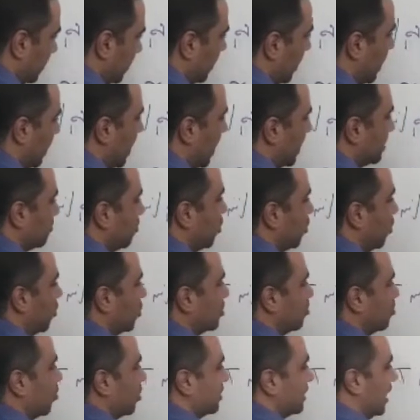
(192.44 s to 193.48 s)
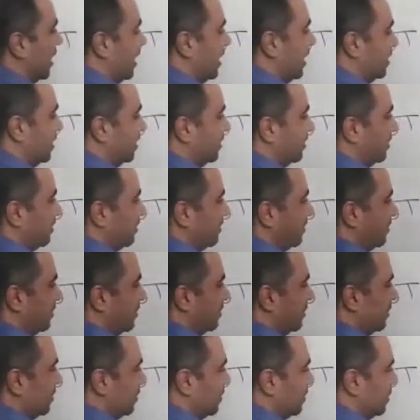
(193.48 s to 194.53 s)
هي سمول وسمول صح؟
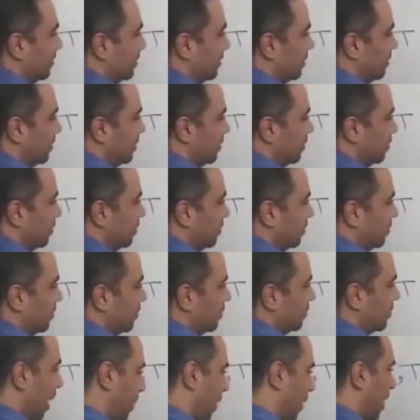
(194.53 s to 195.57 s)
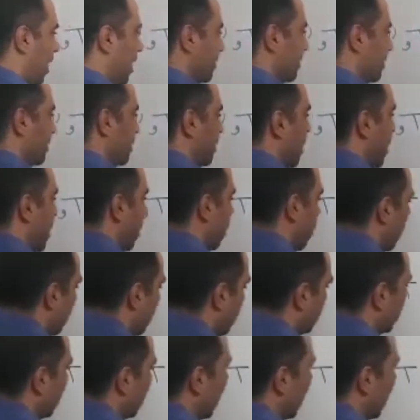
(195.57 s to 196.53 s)
اه طيب حاضر أوكي. ودي ايه